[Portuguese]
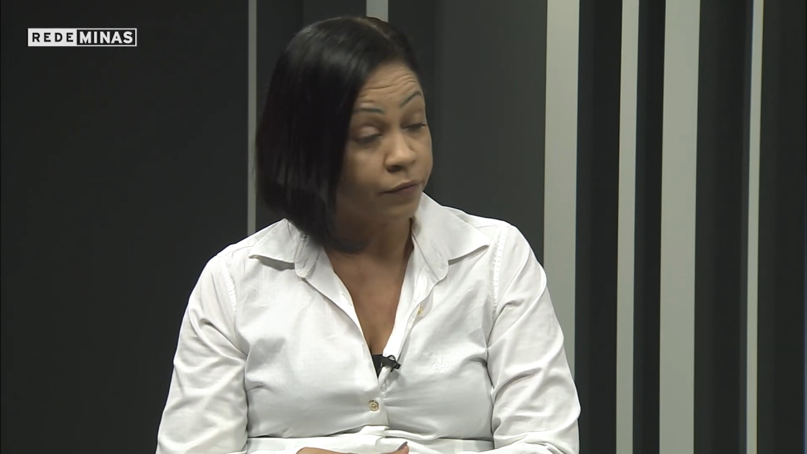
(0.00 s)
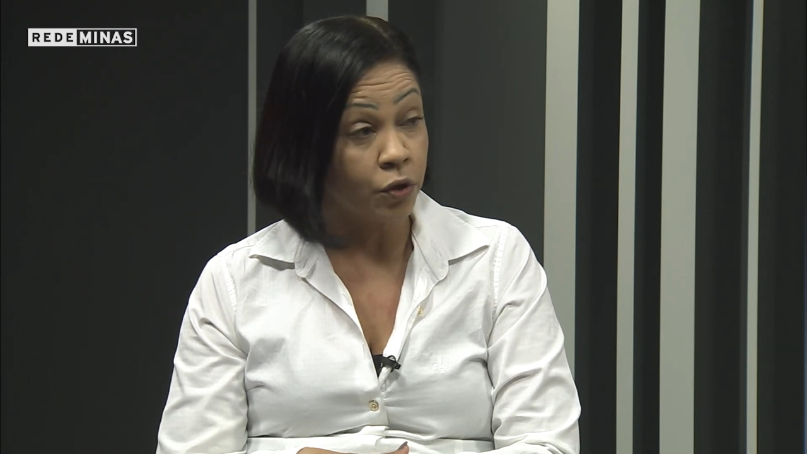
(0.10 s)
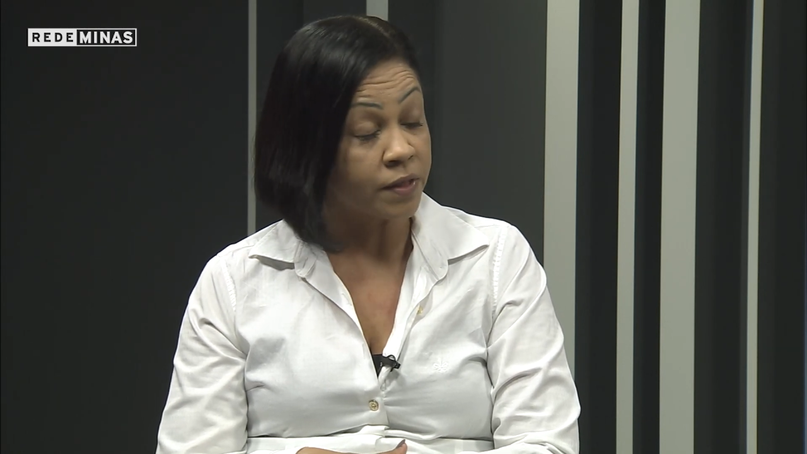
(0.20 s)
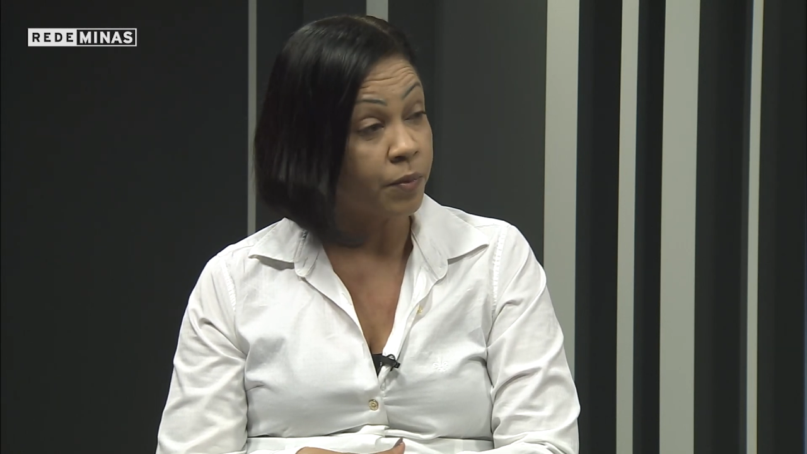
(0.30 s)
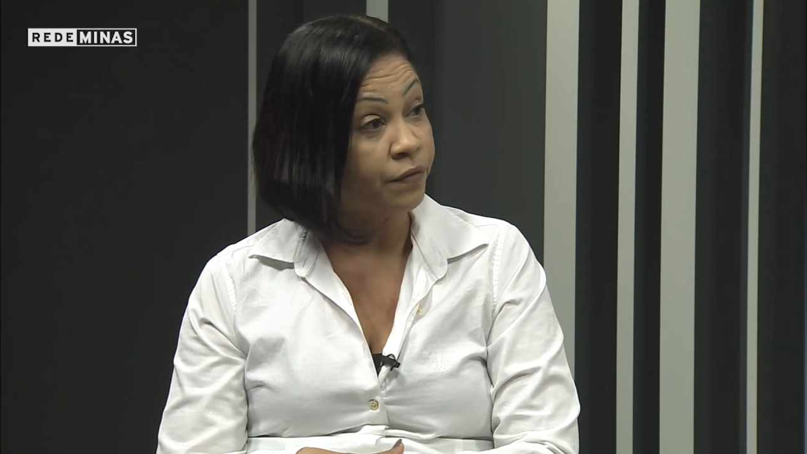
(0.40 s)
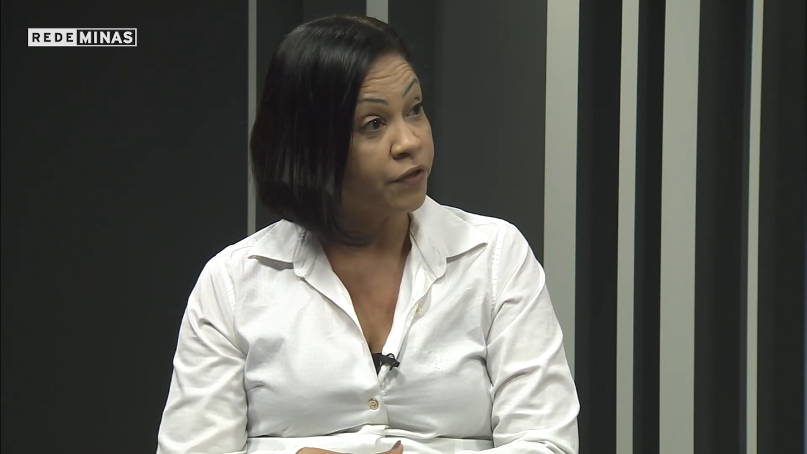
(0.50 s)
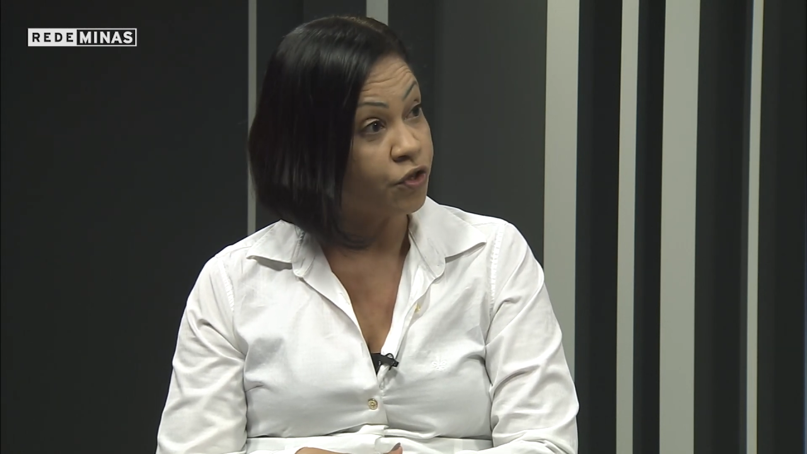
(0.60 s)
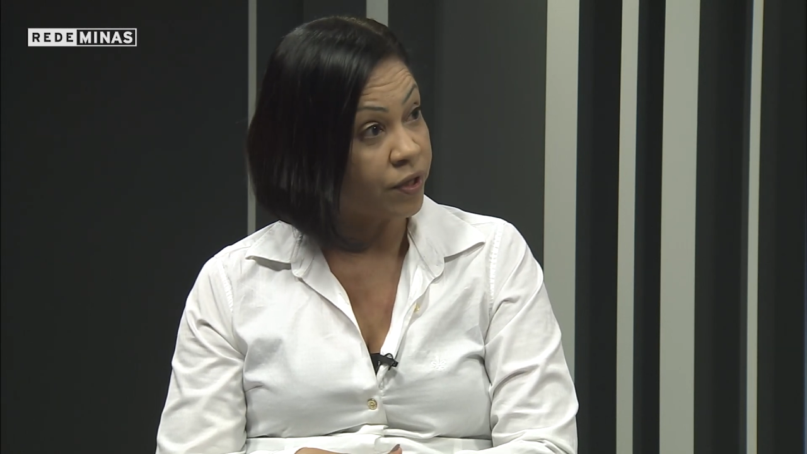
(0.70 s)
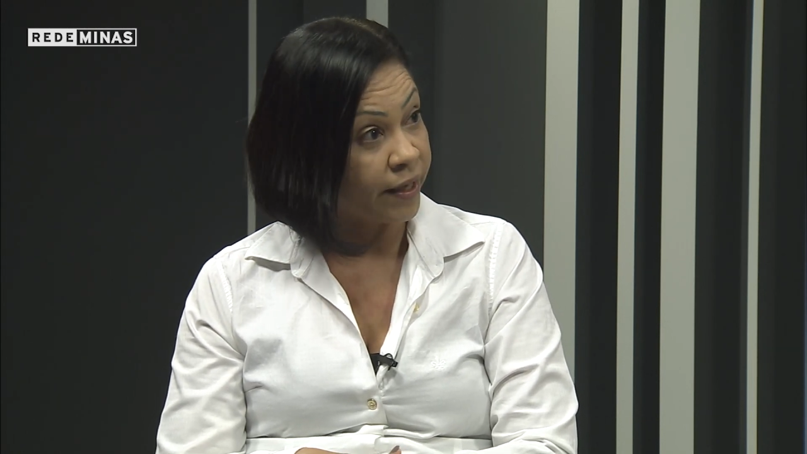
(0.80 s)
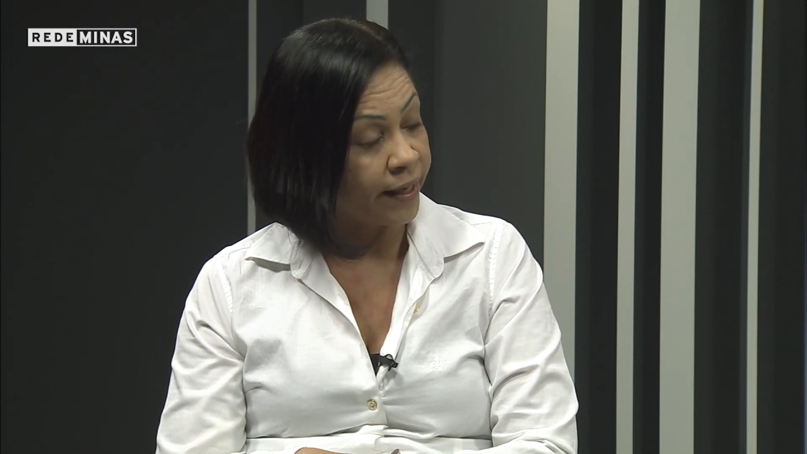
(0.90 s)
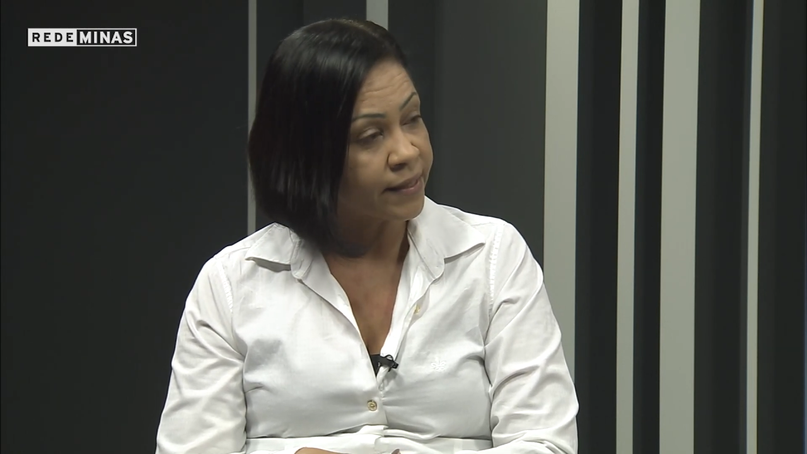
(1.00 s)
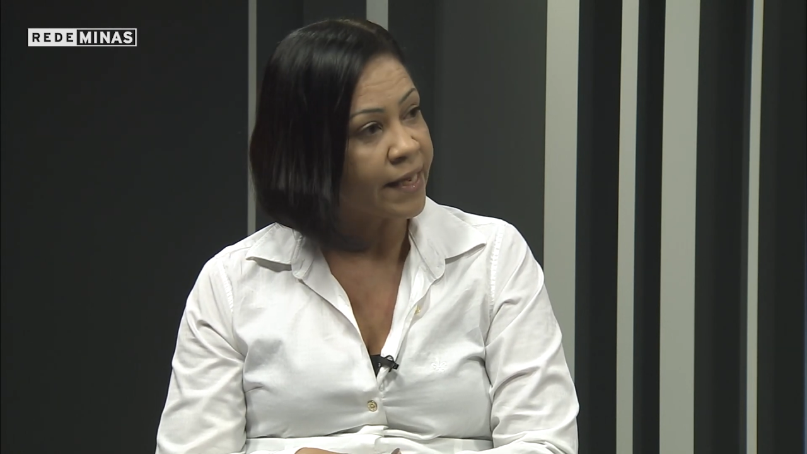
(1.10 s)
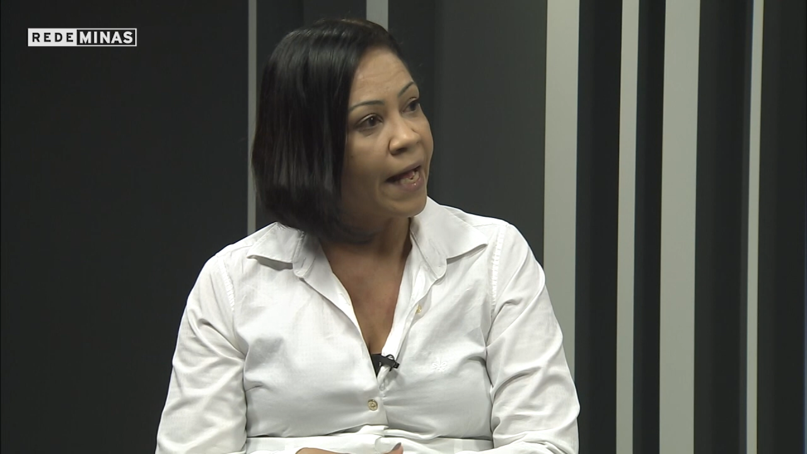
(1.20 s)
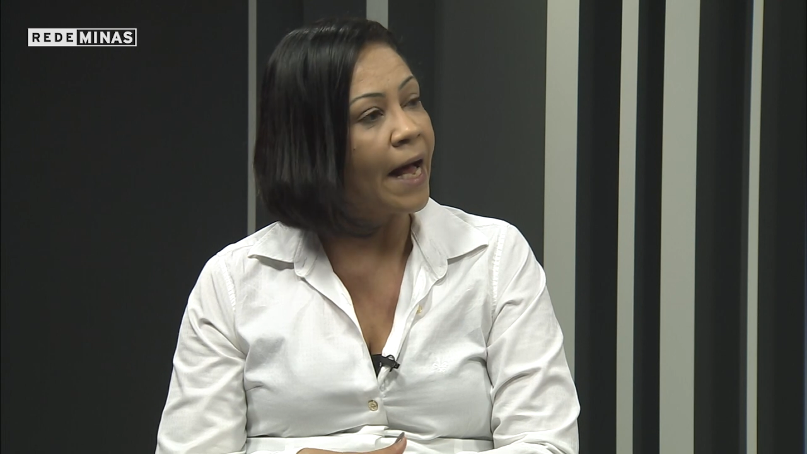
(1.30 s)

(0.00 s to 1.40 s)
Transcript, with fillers: 2023,